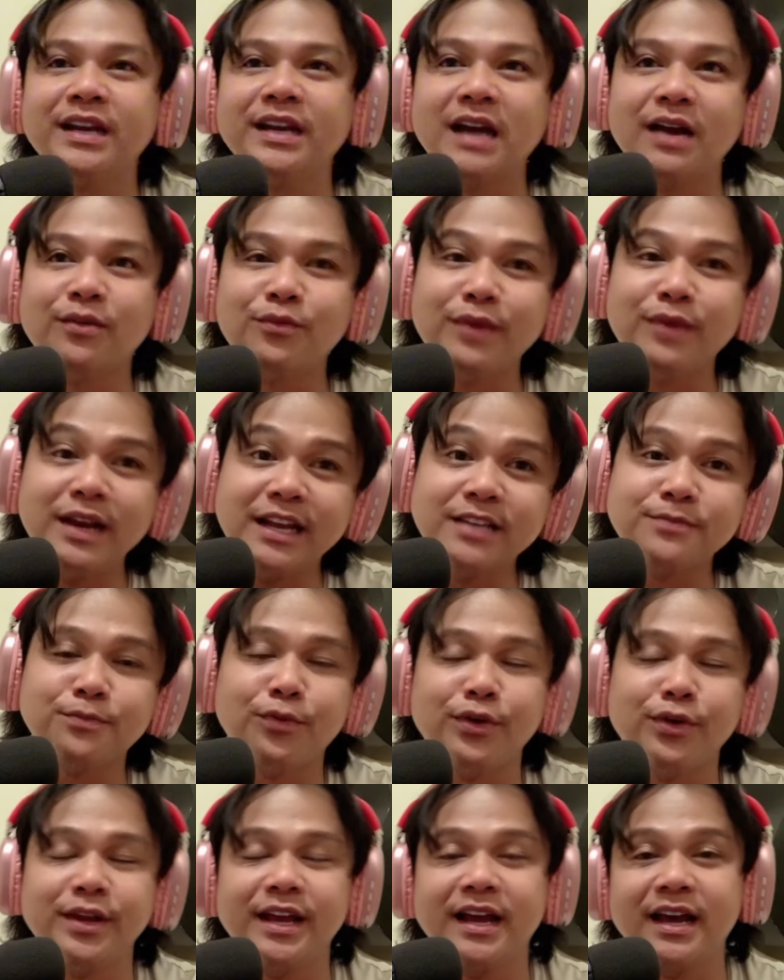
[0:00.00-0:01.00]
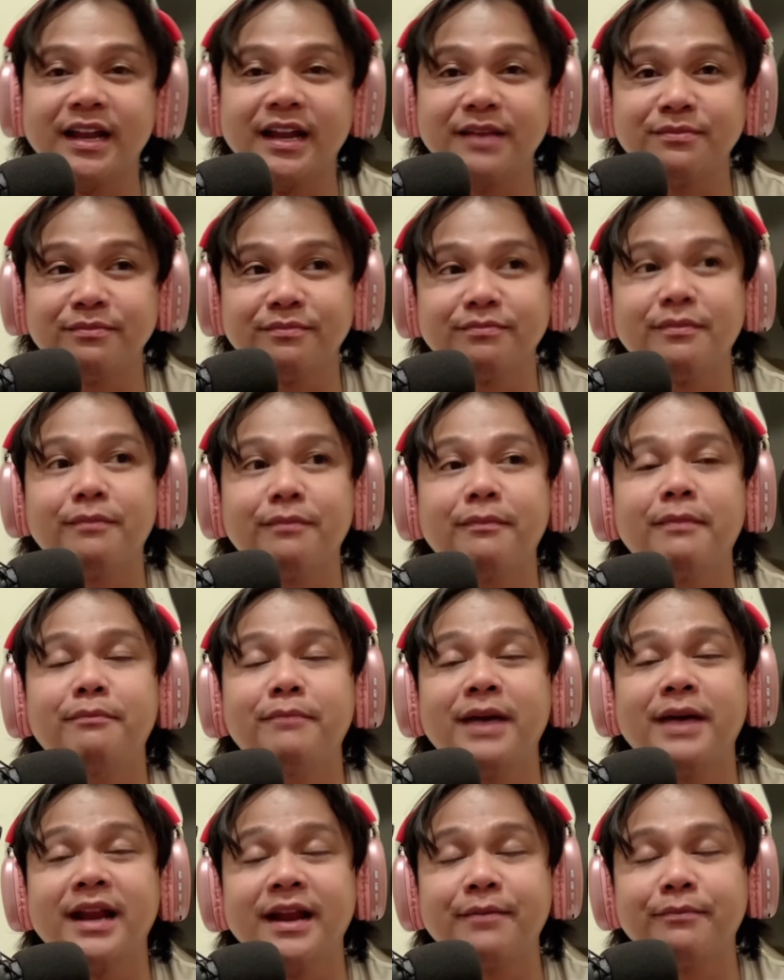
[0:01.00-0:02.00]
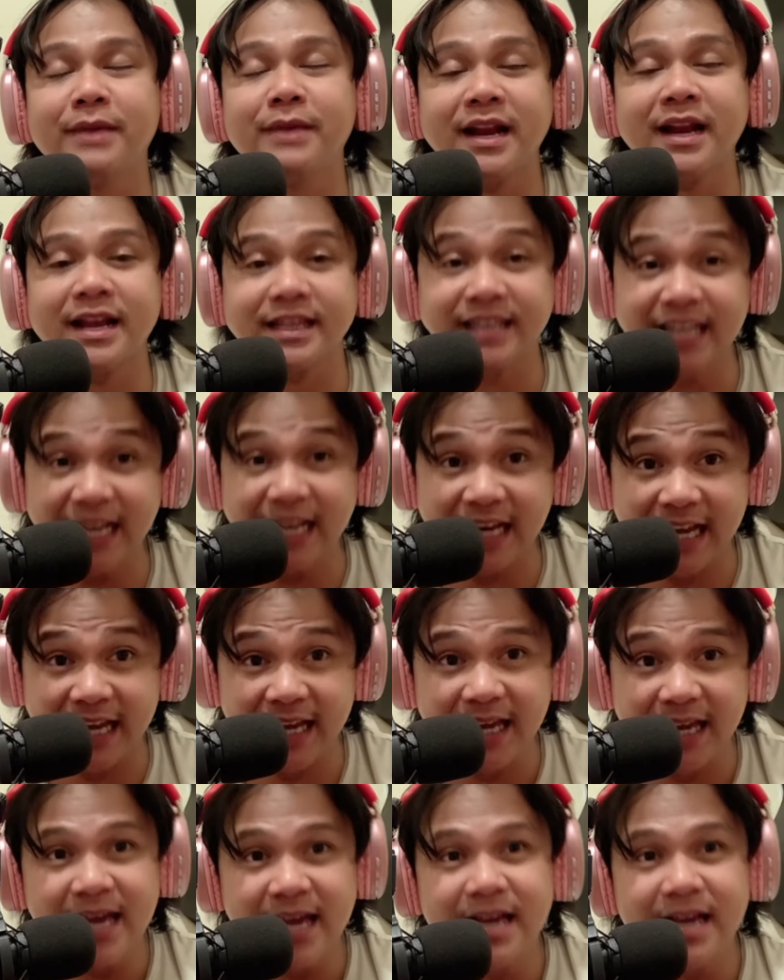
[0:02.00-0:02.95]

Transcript: kang umalis, pwede ka rin man- mananatili.